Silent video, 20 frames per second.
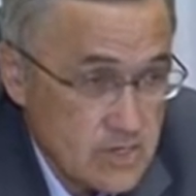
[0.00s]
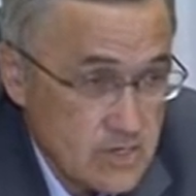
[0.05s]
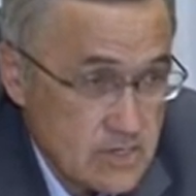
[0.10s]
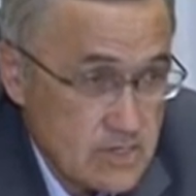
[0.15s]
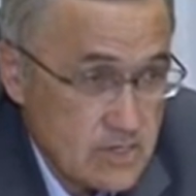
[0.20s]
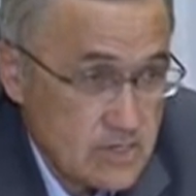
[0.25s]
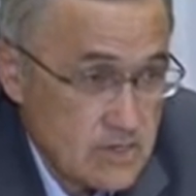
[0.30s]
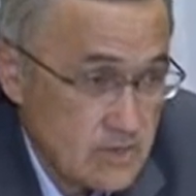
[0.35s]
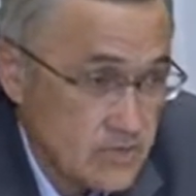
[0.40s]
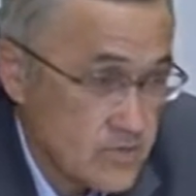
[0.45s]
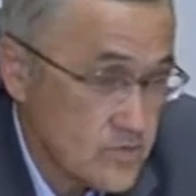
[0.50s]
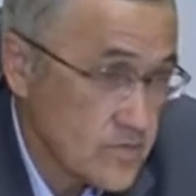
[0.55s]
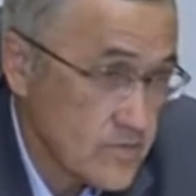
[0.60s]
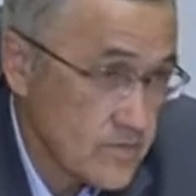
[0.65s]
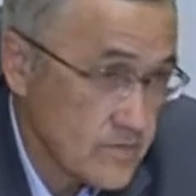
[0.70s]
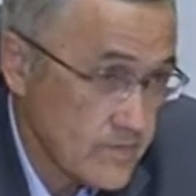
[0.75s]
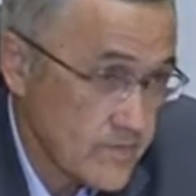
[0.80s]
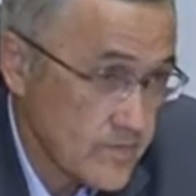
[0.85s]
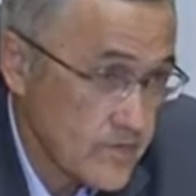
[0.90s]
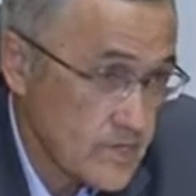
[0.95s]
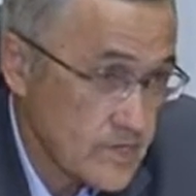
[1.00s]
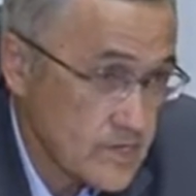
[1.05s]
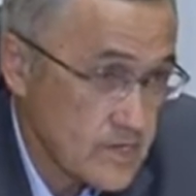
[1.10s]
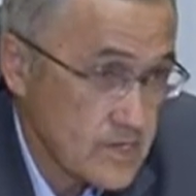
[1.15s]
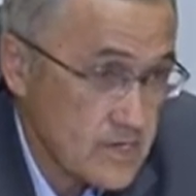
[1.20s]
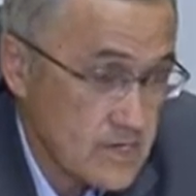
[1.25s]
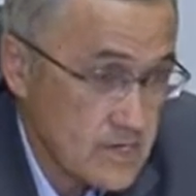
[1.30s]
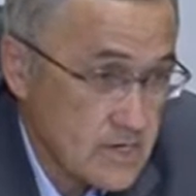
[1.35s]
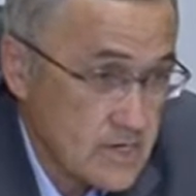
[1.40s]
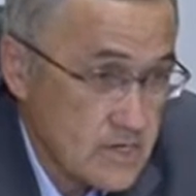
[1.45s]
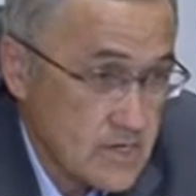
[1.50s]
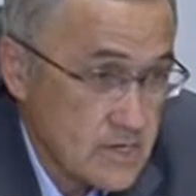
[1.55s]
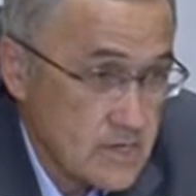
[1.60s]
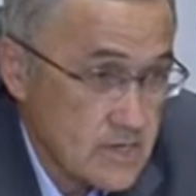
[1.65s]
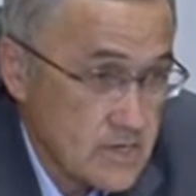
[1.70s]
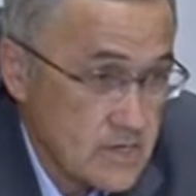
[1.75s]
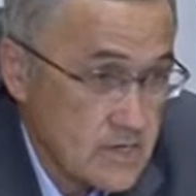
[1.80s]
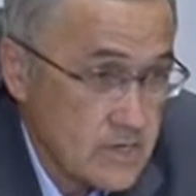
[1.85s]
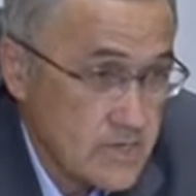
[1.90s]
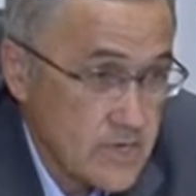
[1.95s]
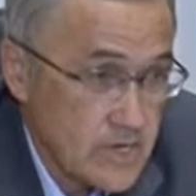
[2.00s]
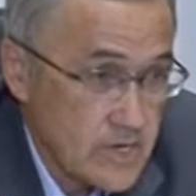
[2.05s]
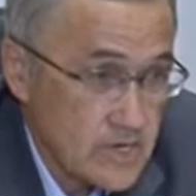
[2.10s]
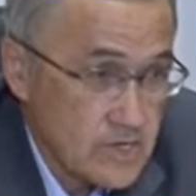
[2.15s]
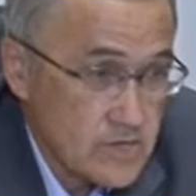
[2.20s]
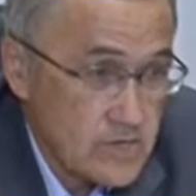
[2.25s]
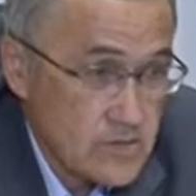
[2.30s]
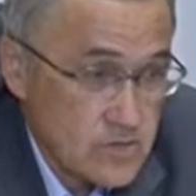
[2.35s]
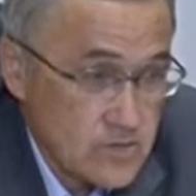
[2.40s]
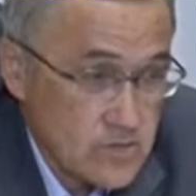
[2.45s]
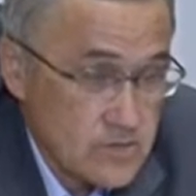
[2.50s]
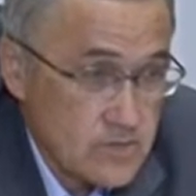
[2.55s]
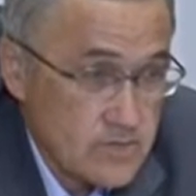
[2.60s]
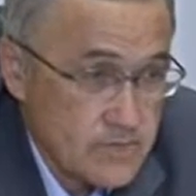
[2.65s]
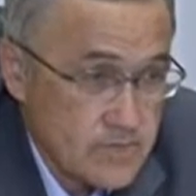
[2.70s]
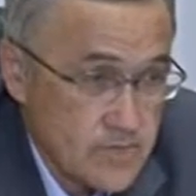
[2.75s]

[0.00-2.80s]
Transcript: Хотя, допустим, ФСК не менее сложные